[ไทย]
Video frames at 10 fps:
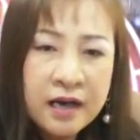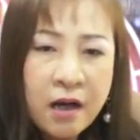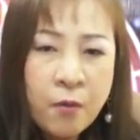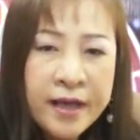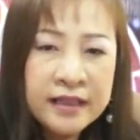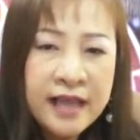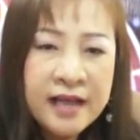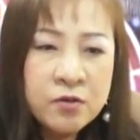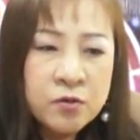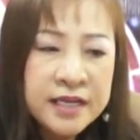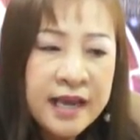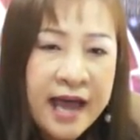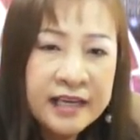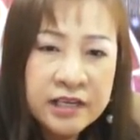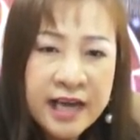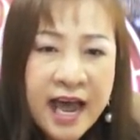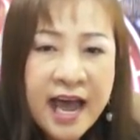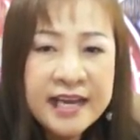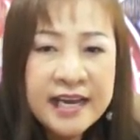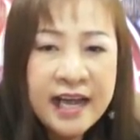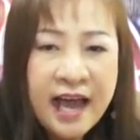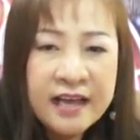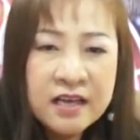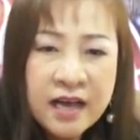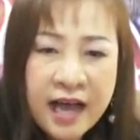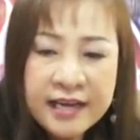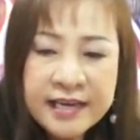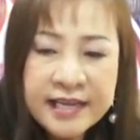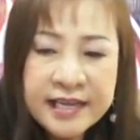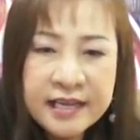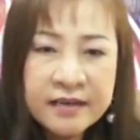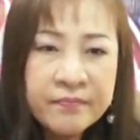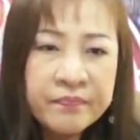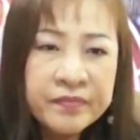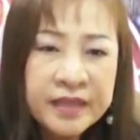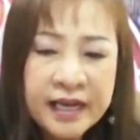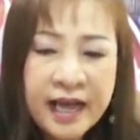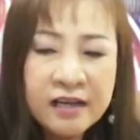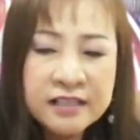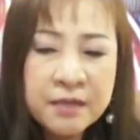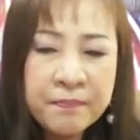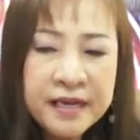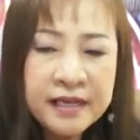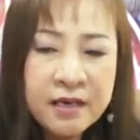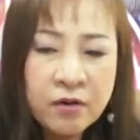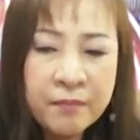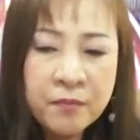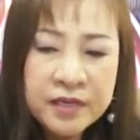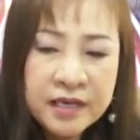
เอาไว้ตั้งอยู่ที่ร้านก็ได้นะคะ อันนี้นะคะก็จะเป็นเกี่ยวกับ